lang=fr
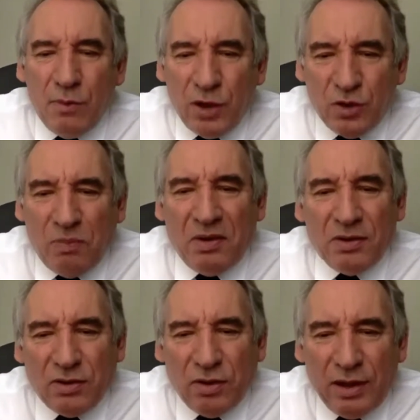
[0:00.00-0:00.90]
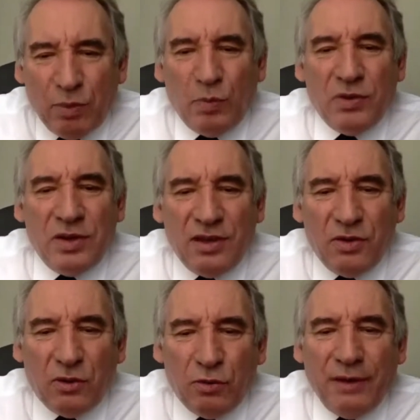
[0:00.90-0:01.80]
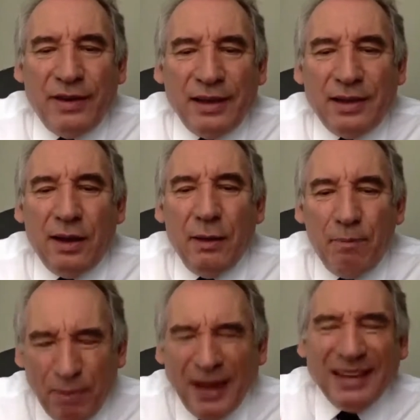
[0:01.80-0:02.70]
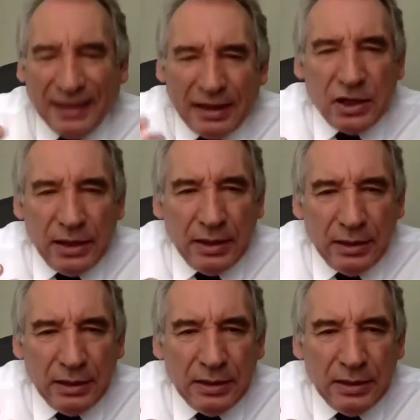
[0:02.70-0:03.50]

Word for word: Moi, je pense que les propositions doivent être partagées